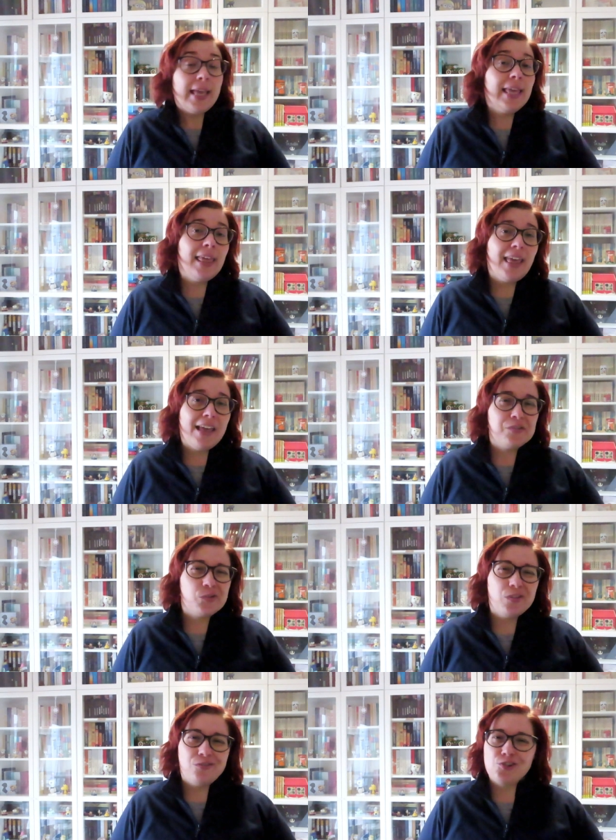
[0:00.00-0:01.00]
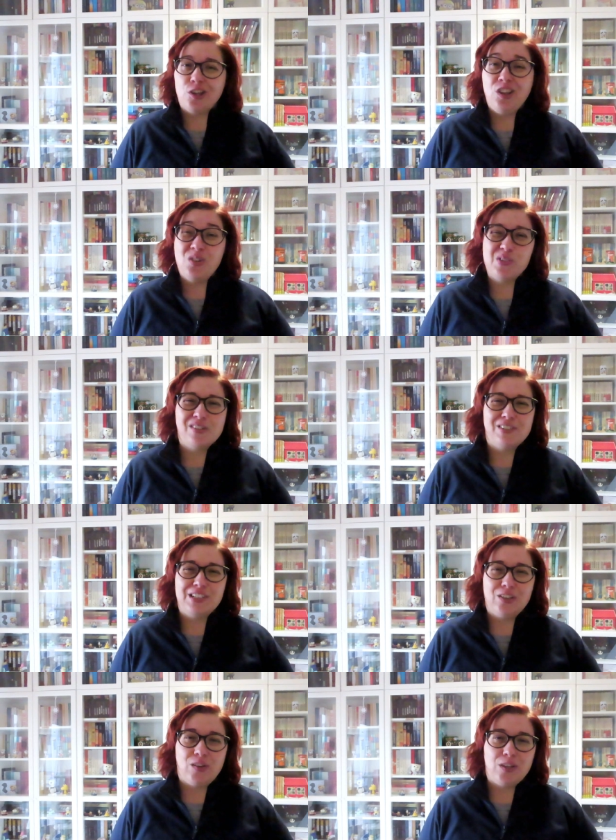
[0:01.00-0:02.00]
E é a segunda vez que estou a gravar
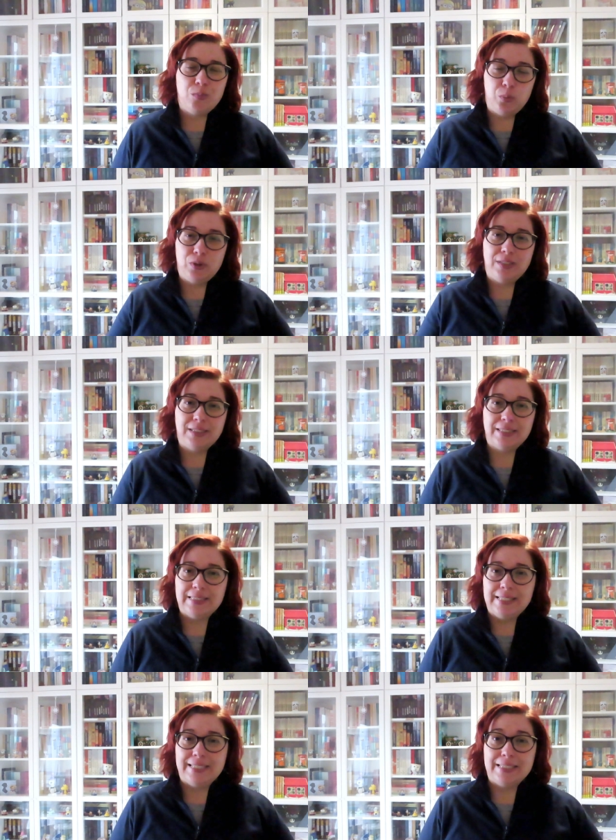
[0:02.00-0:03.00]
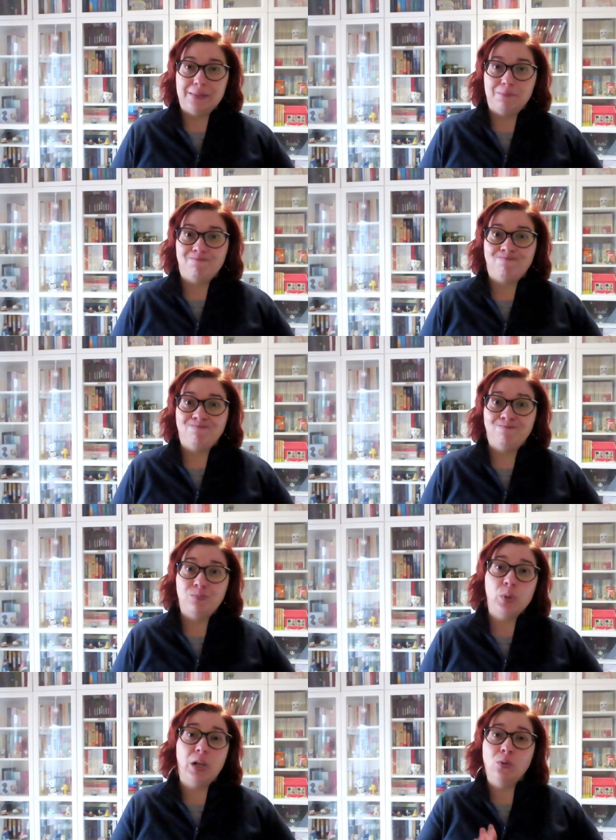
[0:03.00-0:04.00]
este vídeo porque, uh,
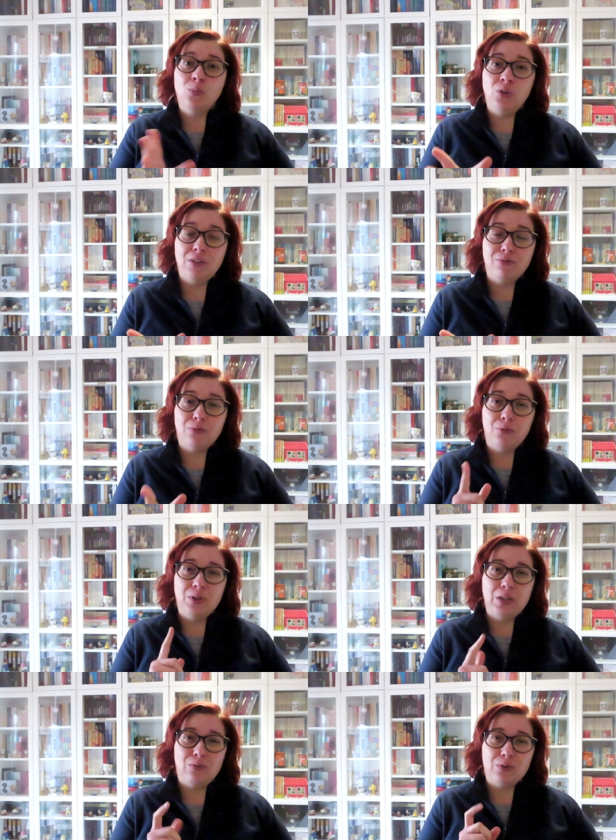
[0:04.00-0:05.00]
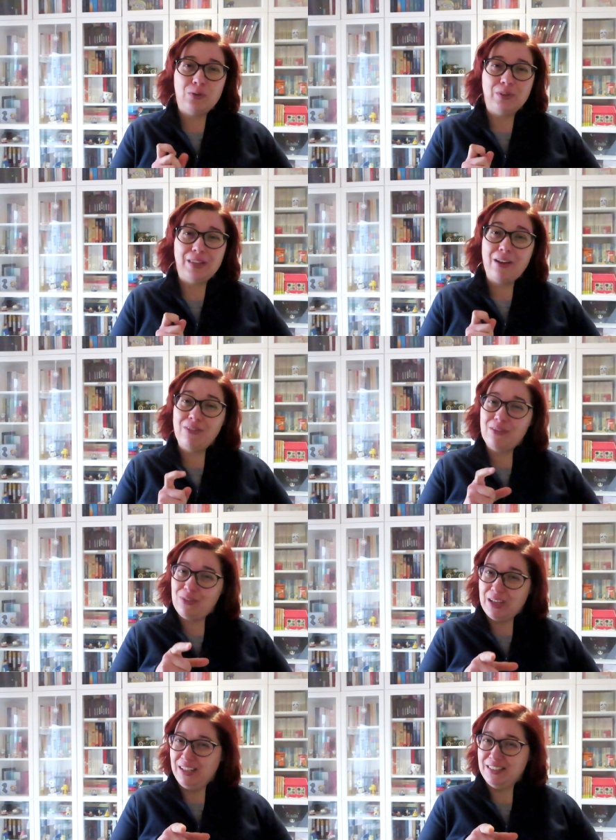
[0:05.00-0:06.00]
por algum motivo, o vídeo deve ter
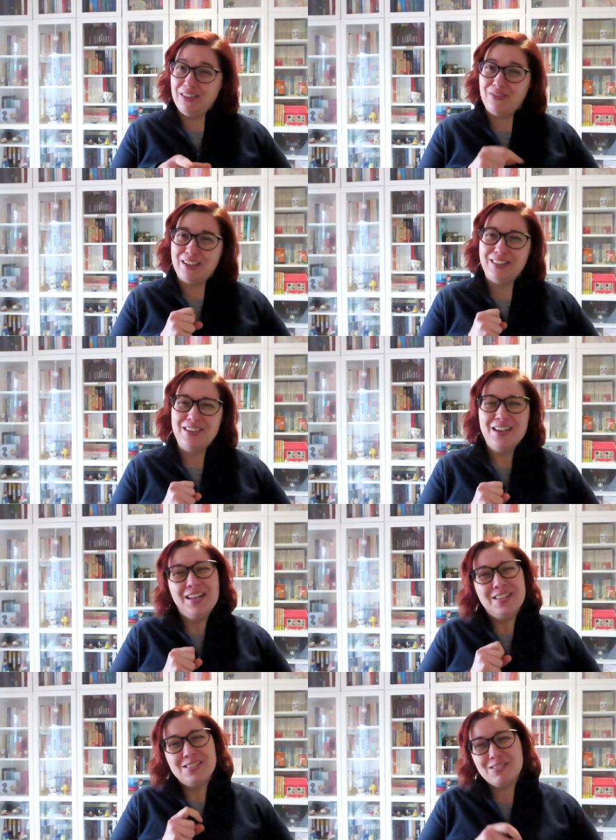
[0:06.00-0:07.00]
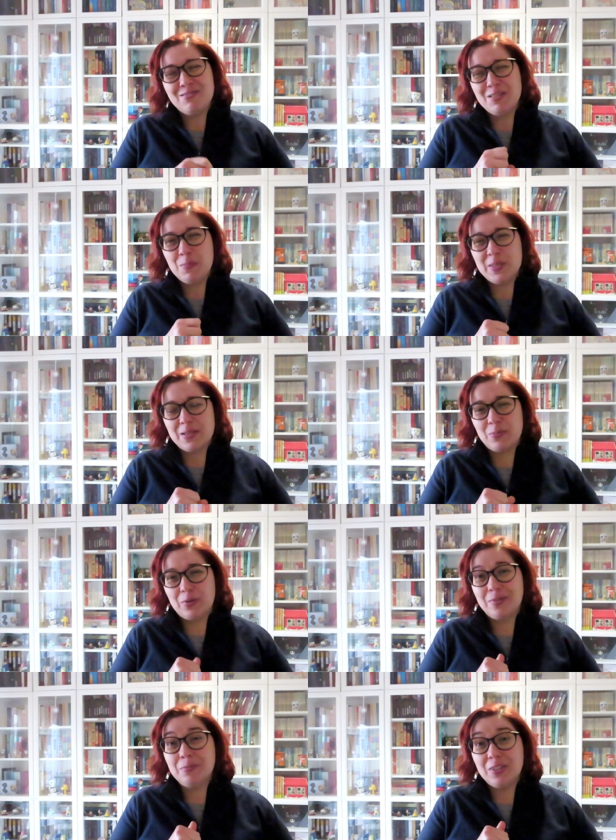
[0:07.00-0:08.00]
ficado gravado, só que quando passei para
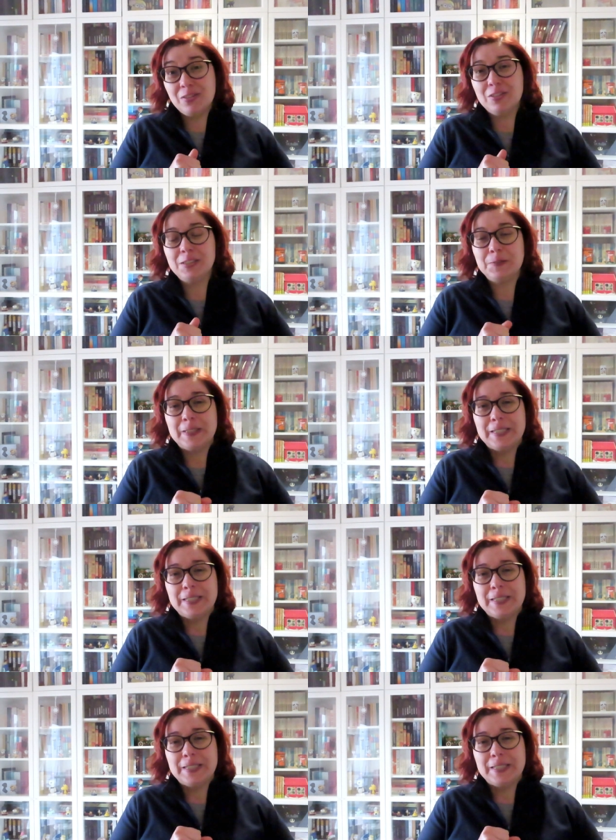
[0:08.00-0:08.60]
o computador um,